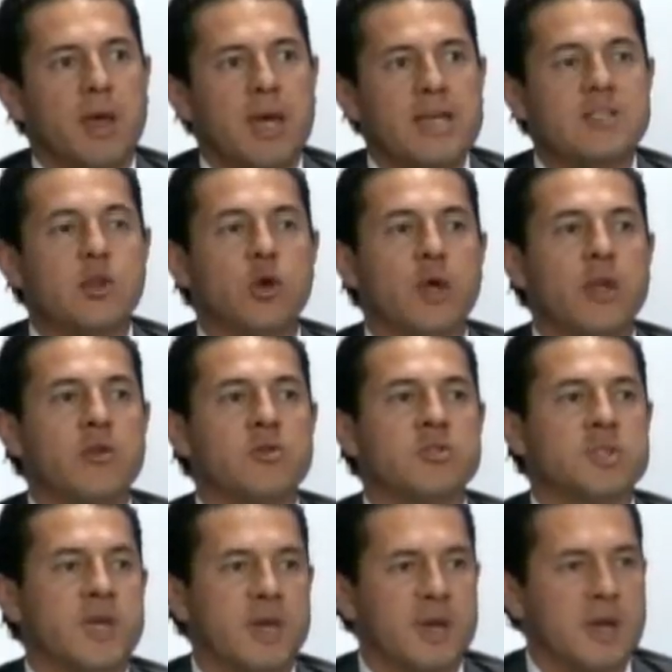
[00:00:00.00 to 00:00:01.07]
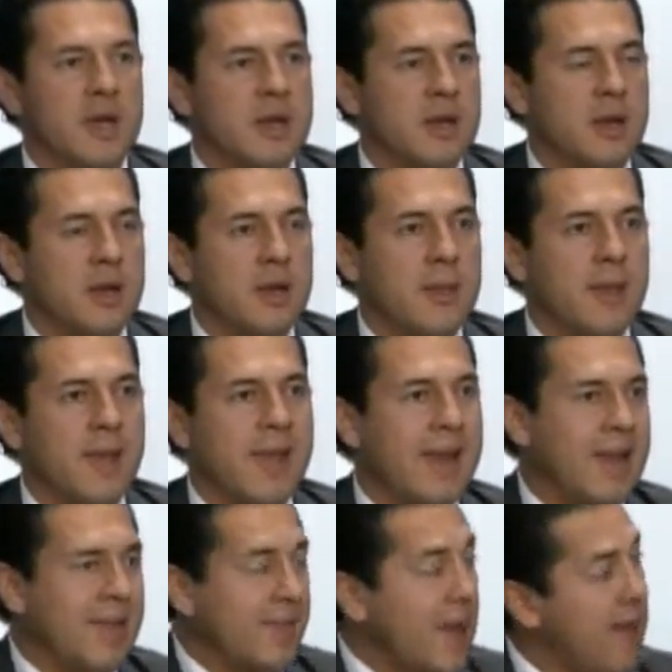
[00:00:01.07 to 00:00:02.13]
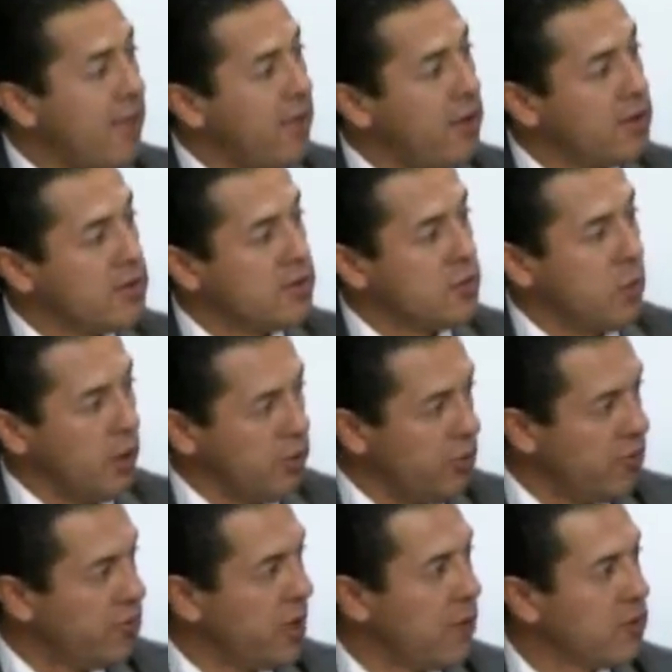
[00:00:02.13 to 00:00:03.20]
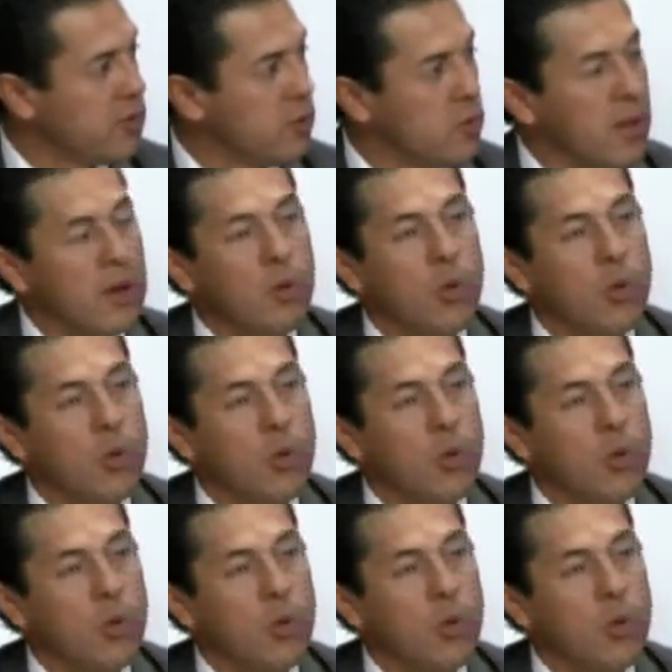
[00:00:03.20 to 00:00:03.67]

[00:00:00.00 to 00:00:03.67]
es lo que nos dejan heredadas cuando entramos una